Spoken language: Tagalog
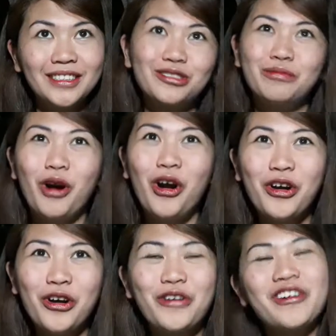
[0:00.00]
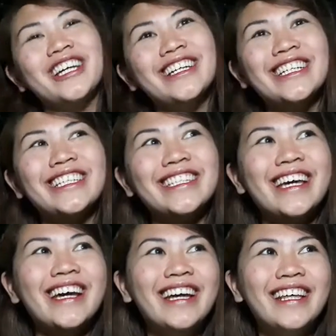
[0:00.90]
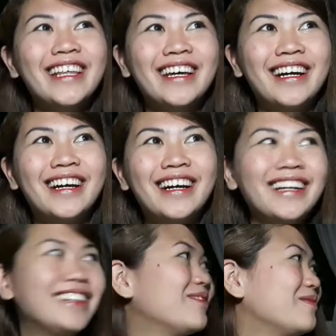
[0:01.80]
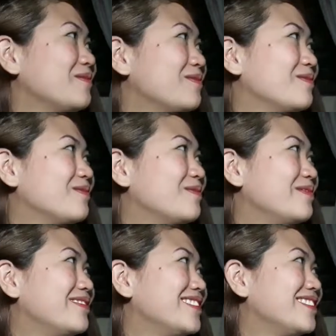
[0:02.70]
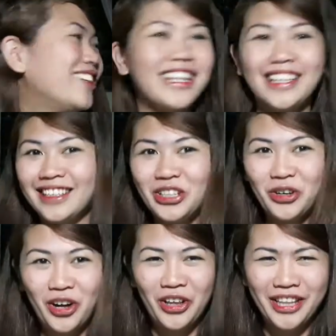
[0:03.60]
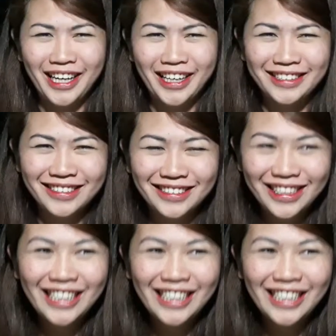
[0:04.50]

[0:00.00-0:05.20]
yes, tomorrow is the, what do you call that?